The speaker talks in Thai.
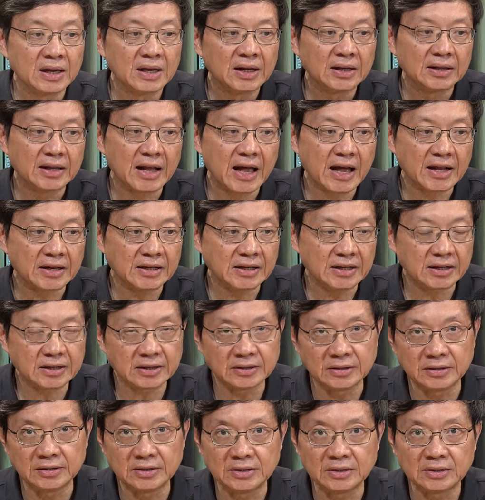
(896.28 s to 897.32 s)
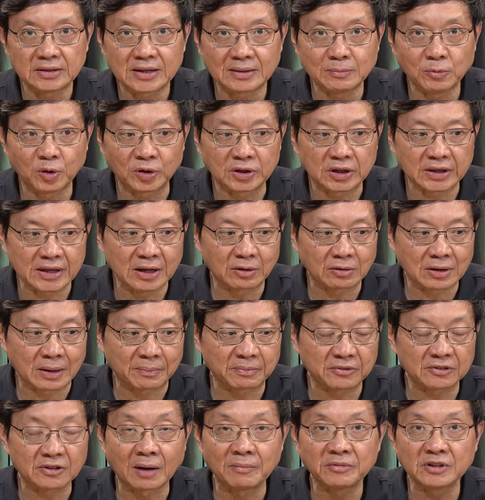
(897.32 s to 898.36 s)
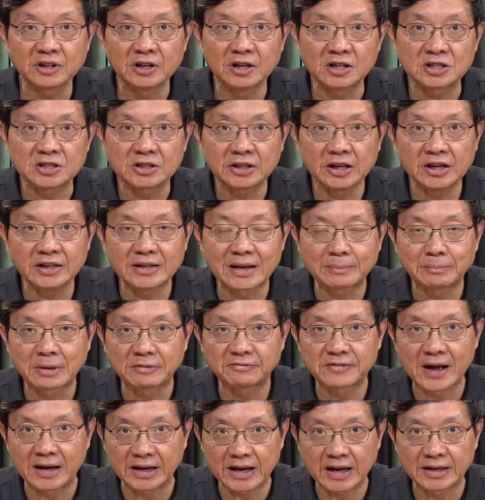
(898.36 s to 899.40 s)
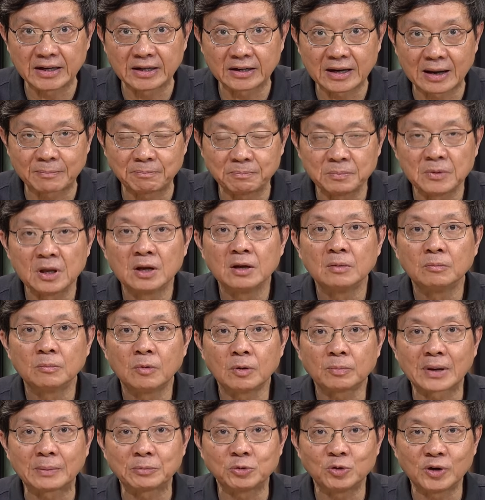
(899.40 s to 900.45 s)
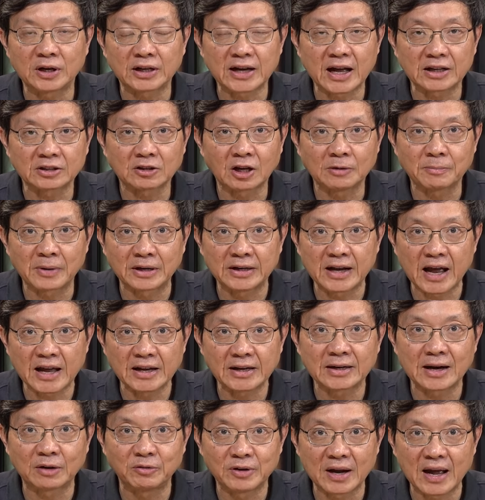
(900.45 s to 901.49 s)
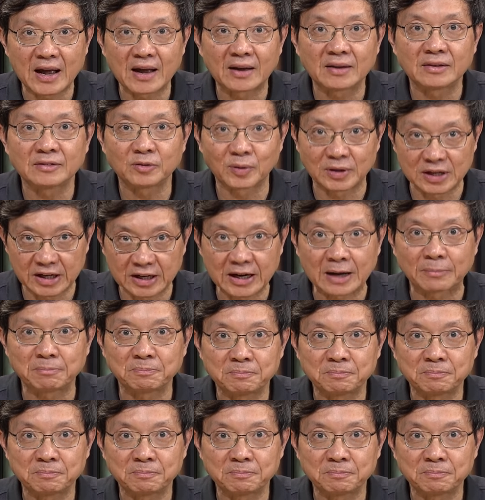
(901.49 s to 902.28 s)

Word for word: และนี่คือทั้งหมดเกี่ยวกับ Storm Search ที่นำมาฝากกันนะครับพบกับยูเรกาตอนใหม่ได้ในคราวหน้าสวัสดีครับ